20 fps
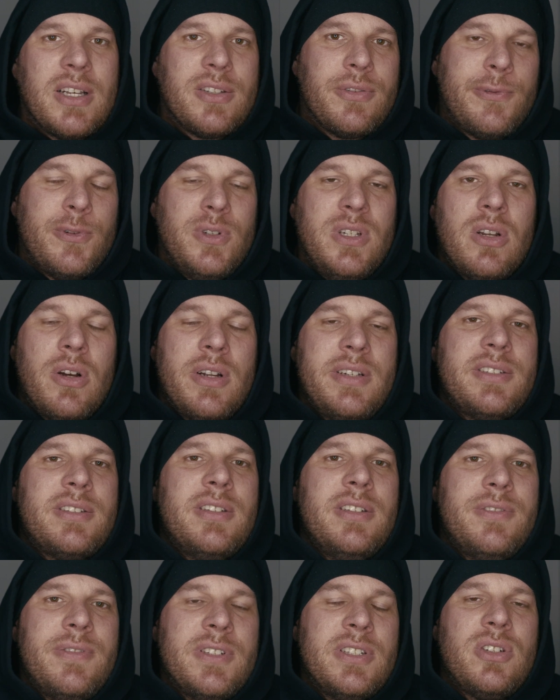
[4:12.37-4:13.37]
also für die Leute, die
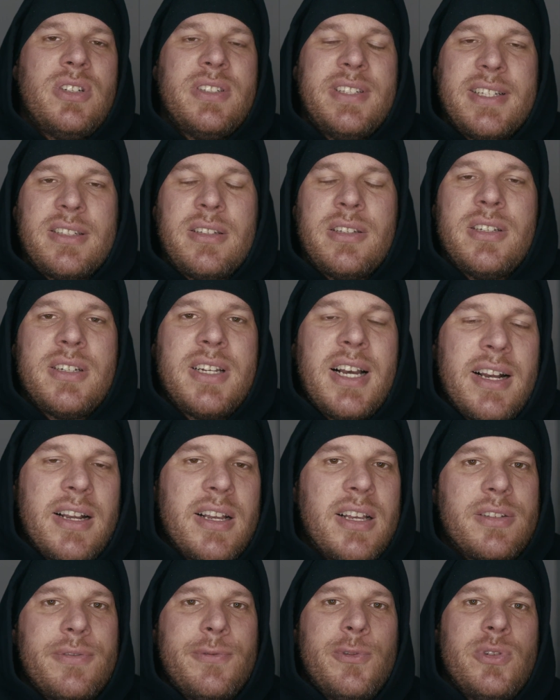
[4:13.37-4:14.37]
es nicht wissen, eine gesetzliche
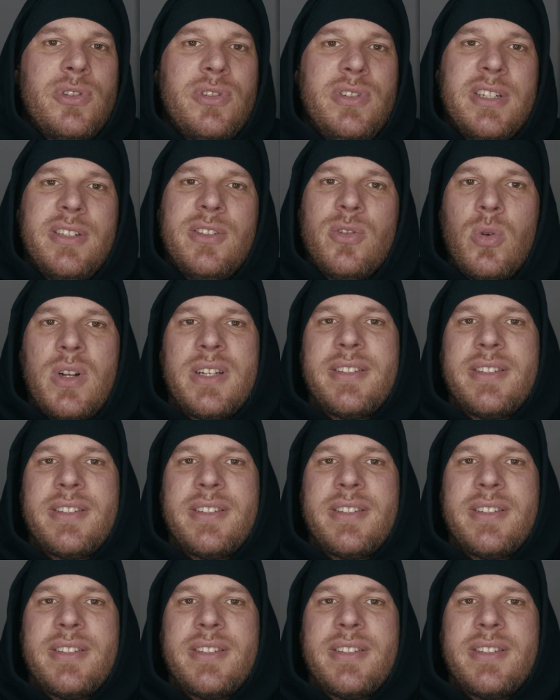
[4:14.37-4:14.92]
Krankenkasse funktioniert so,